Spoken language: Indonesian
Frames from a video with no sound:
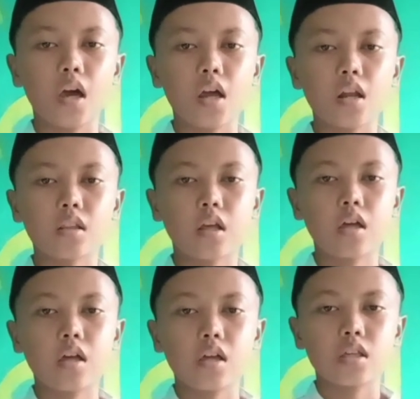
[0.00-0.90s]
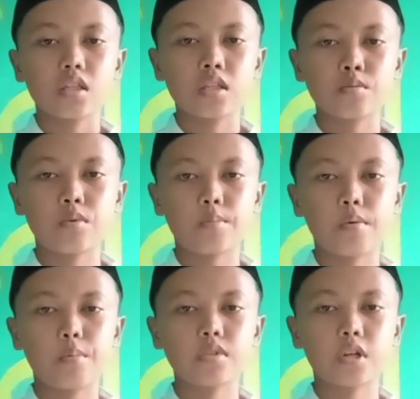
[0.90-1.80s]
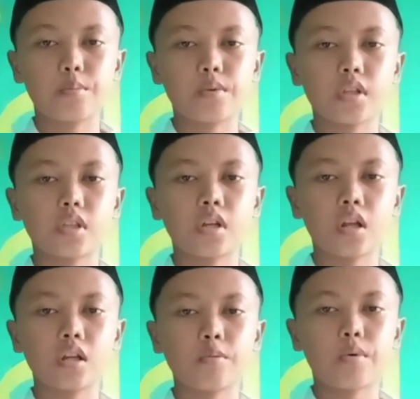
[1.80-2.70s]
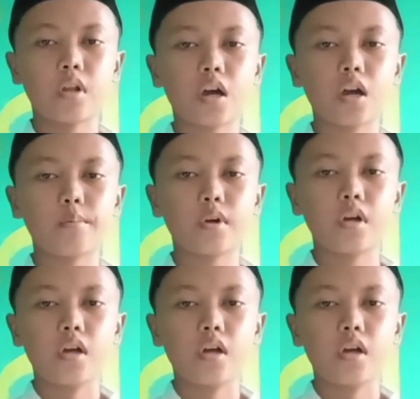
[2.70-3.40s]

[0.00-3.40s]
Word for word: Lihatlah seberapa besar perhatian Anda kepada agama.